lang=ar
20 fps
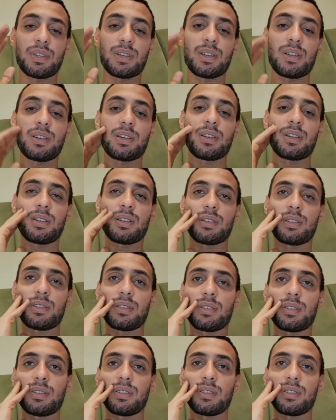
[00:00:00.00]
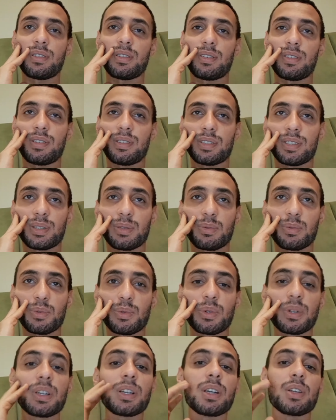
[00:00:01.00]
ده آه، زي ما
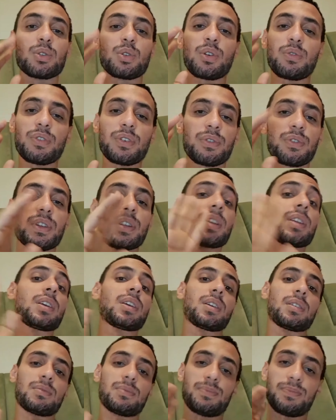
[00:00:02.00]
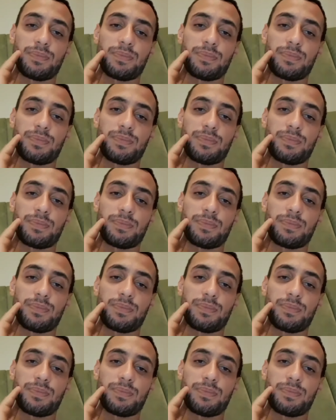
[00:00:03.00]
بنقول كده تحفه فنيه